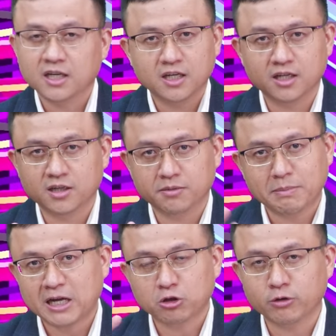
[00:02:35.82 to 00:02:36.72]
呃
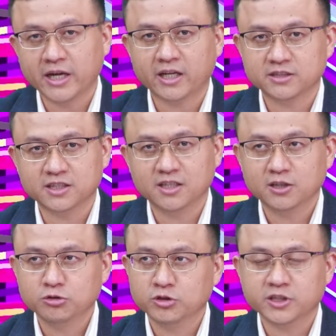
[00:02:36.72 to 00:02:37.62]
model 那样子，
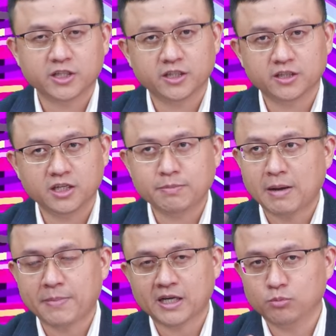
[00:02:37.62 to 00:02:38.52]
就是可能一百
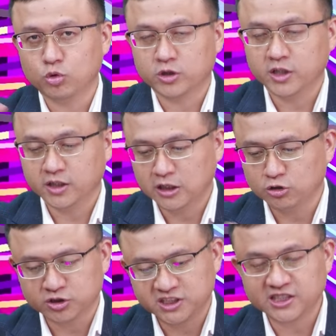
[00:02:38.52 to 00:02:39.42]
八的模特那
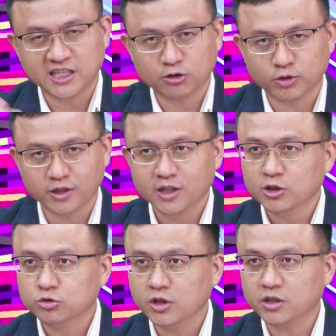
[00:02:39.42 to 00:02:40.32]
种细长腿。
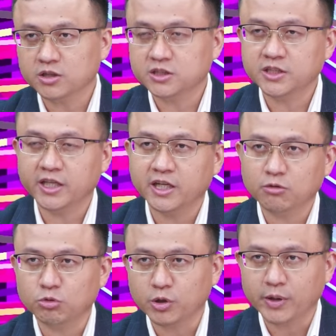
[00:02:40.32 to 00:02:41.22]
所以呢，今天呢，
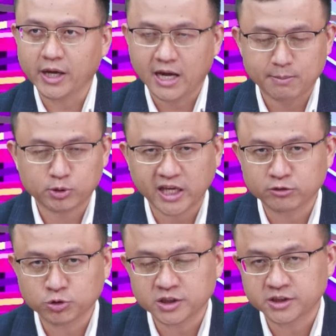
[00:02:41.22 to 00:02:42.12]
我认为还不太
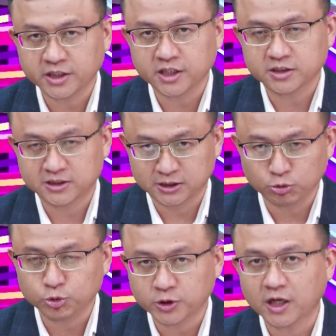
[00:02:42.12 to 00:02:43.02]
算是一个止
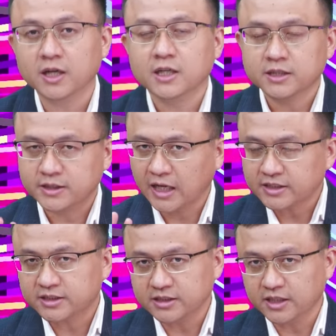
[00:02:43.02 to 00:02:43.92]
稳需要，
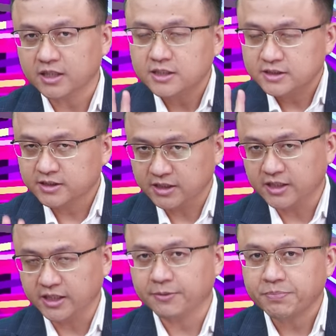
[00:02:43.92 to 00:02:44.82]
但是呢，这
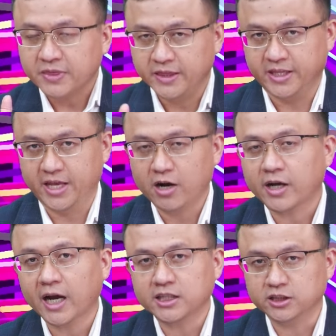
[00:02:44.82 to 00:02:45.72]
里你要
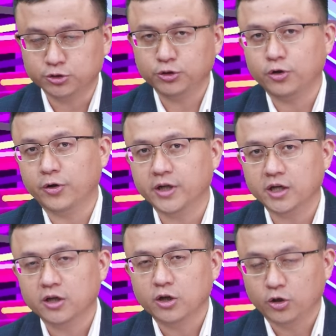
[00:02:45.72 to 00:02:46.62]
开始去留意
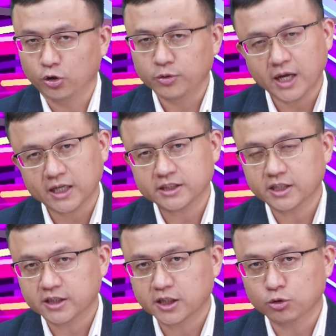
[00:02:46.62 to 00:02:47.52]
了，有哪
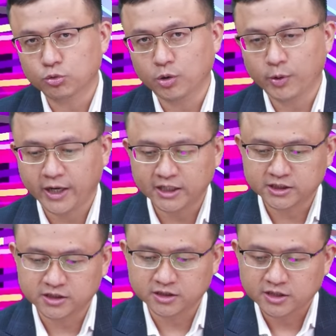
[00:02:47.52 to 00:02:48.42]
些个股呢会开
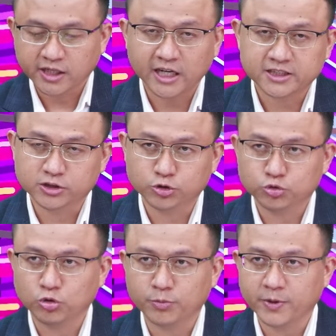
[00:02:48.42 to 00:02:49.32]
始开始去
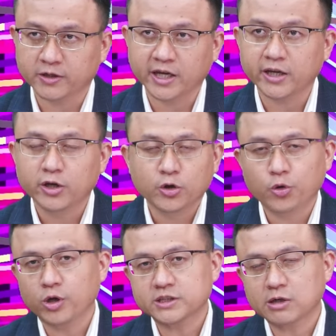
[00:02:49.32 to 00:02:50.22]
做表态。
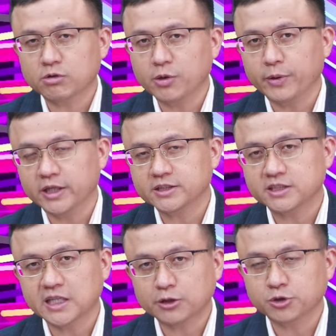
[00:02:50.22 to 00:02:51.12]
原则上我认为呢，
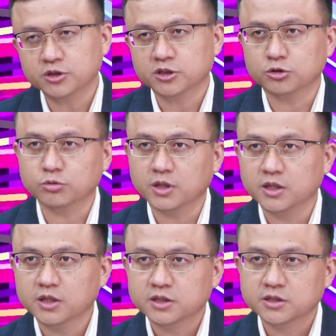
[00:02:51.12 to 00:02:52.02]
加权指数呢，
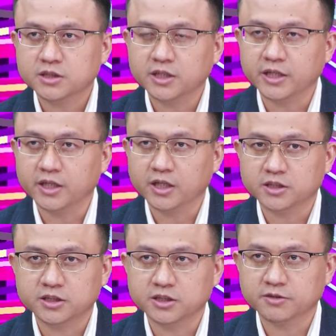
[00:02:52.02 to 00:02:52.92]
这里呢
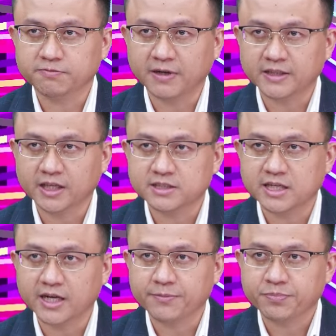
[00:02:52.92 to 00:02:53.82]
其实反弹上
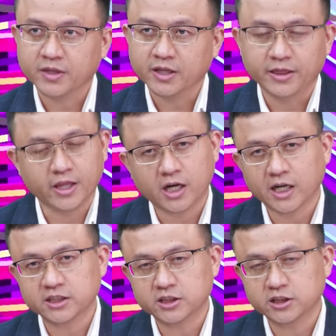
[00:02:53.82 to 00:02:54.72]
来。你要
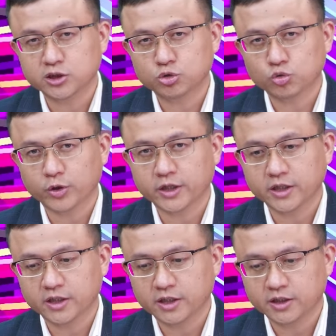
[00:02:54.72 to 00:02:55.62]
开始去做一
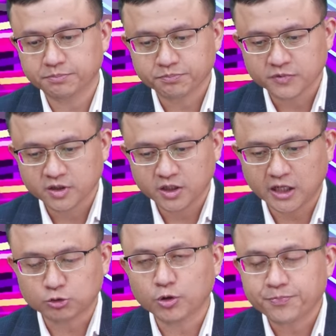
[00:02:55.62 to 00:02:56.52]
个，应
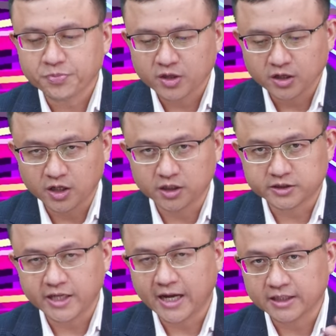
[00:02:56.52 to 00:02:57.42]
该说，呃，
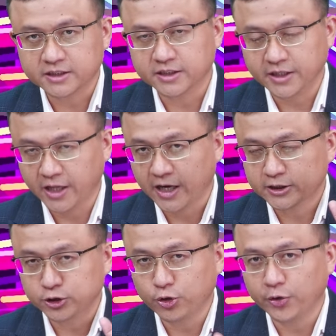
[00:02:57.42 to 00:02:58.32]
这行情你要开
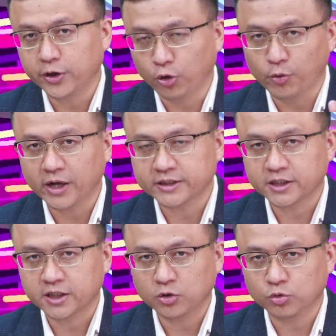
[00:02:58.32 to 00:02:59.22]
始去留意有哪些
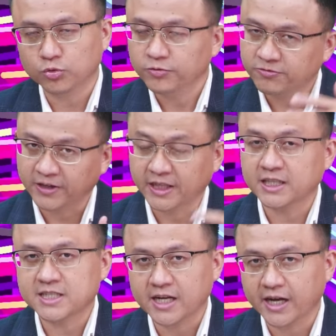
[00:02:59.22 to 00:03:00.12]
个股反弹
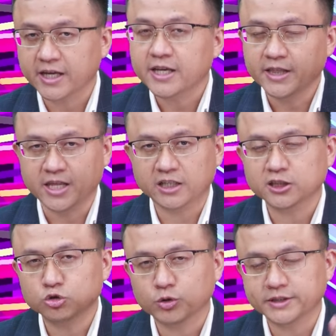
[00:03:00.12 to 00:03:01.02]
上来，你要
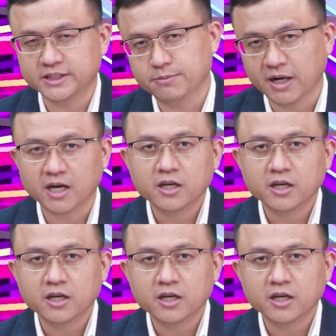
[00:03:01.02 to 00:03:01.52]
先做减码，